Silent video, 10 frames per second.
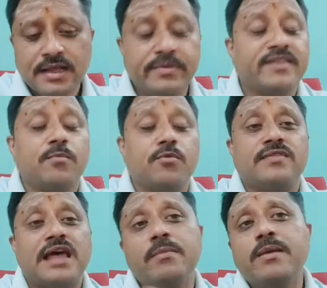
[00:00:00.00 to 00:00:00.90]
మీరు సపోజ్
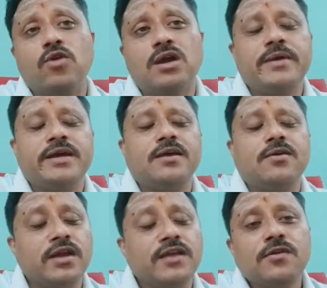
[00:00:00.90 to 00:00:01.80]
నలభై మొక్కలు
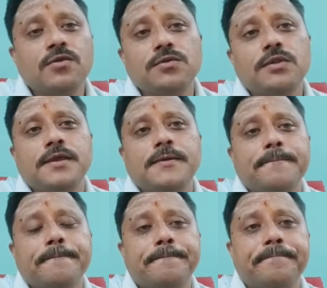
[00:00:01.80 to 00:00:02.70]
పెట్టారనుకోండి ఏం జరుగుతుంది
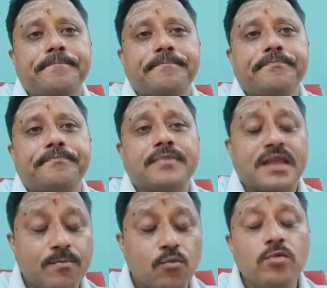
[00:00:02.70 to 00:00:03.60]

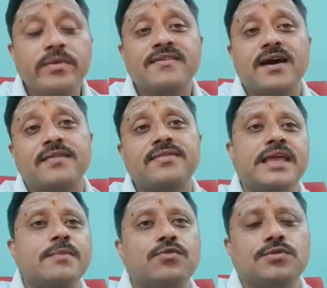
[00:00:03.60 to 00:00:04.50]
భూమి సారం
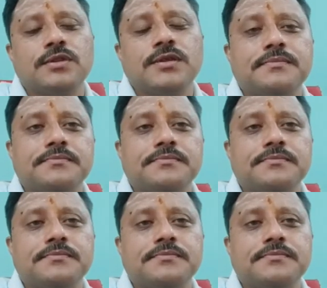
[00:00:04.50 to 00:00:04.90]
తగ్గిపోతుంది